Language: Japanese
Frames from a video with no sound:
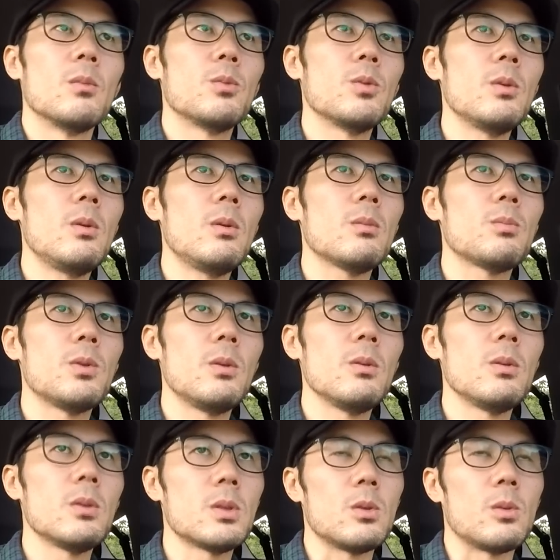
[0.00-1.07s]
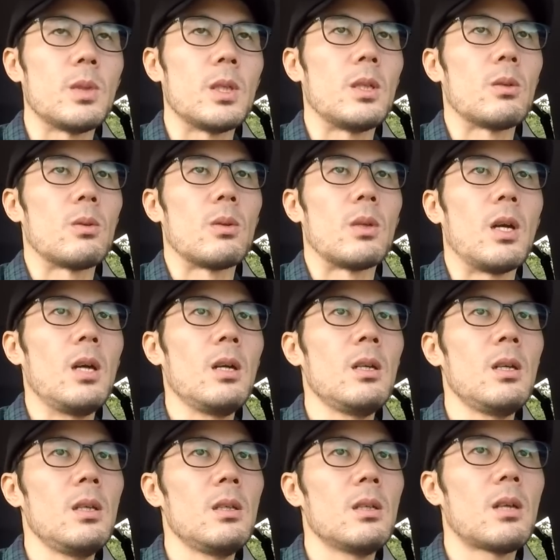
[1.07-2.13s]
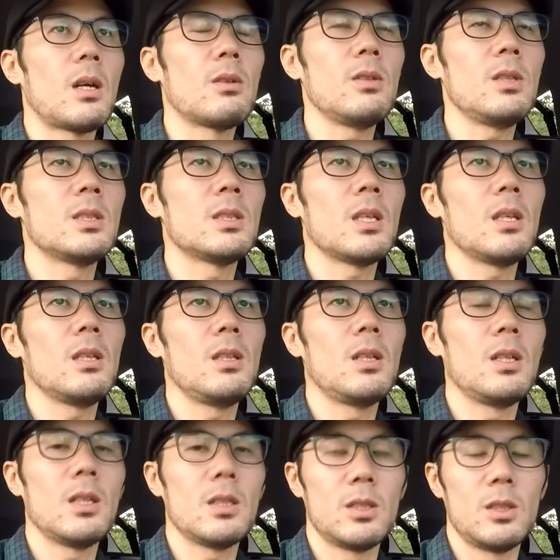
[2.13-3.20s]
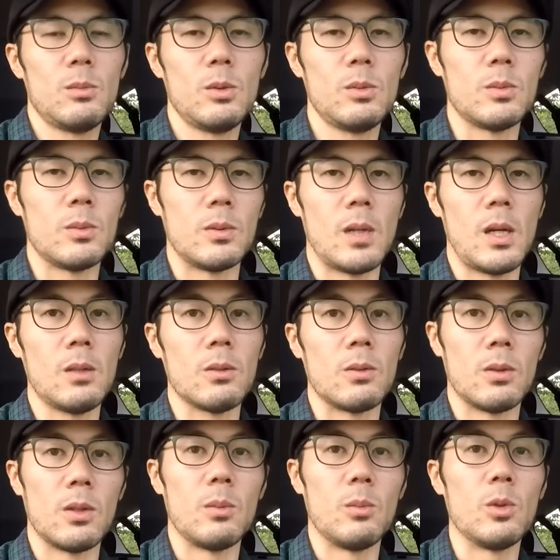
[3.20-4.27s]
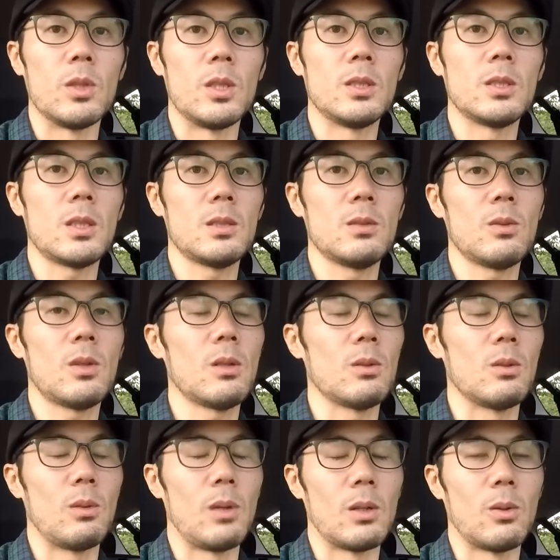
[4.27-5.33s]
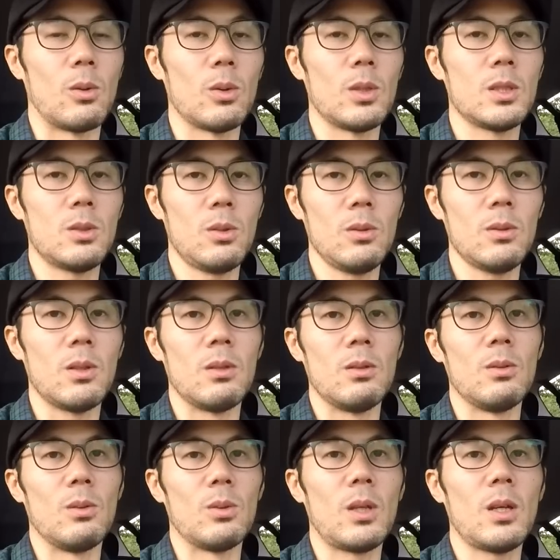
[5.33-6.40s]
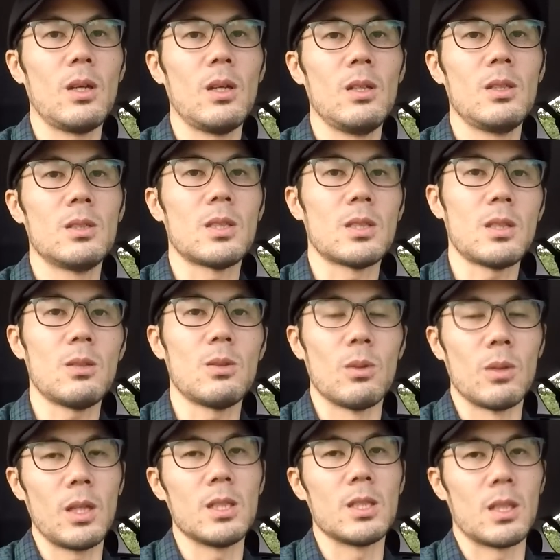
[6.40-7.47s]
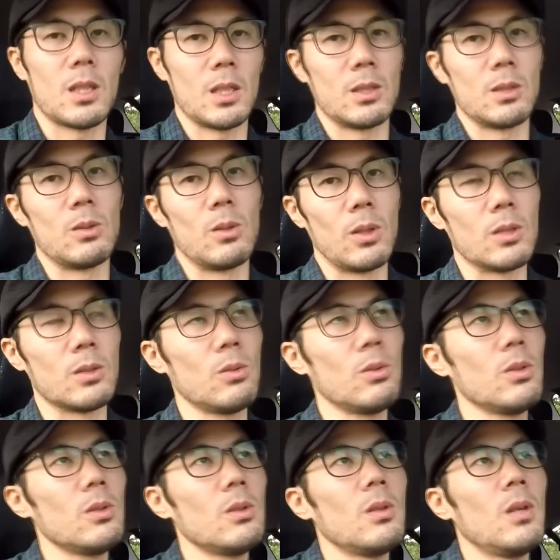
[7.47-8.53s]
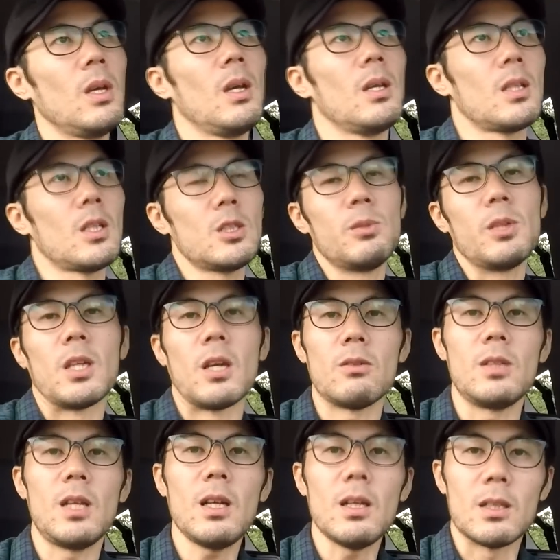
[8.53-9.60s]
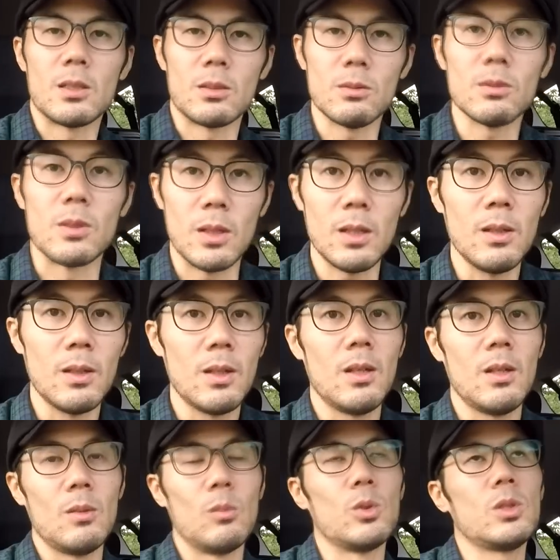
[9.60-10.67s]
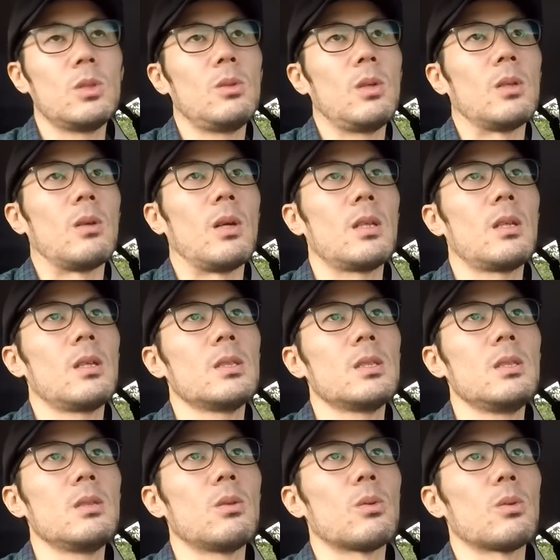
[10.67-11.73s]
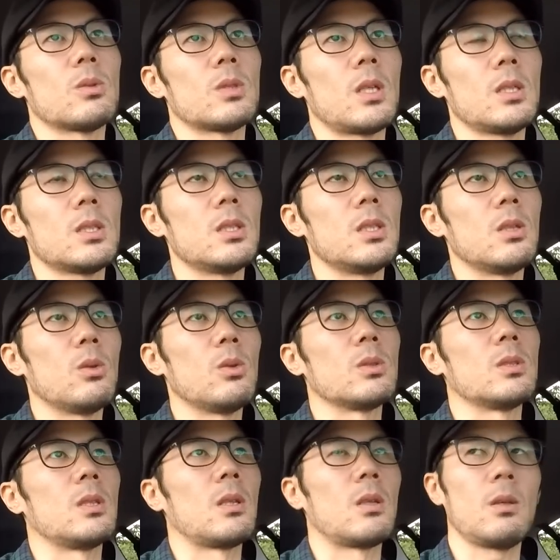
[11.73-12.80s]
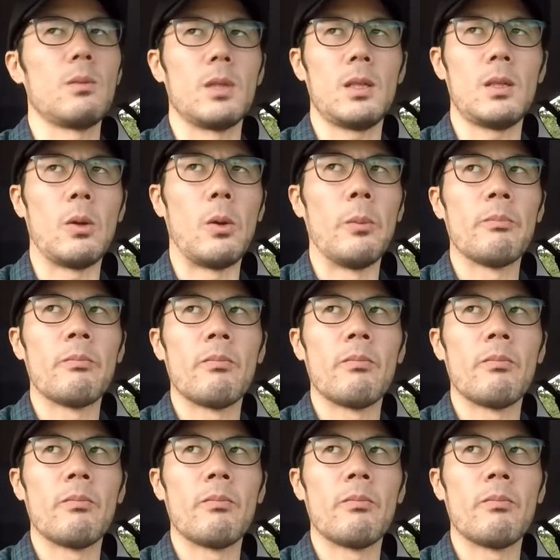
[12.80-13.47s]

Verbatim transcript: プロ、プロ同士の場合だとね、案外確一的になりがちな部分はあるので、もう必殺の角度はここでしょっていうのをお互いにささっとできちゃったりするので、そういう楽しみが逆になかったりするんですよね。もちろん、あの、新しいところを探しに行こうってって、例えばなんだろう、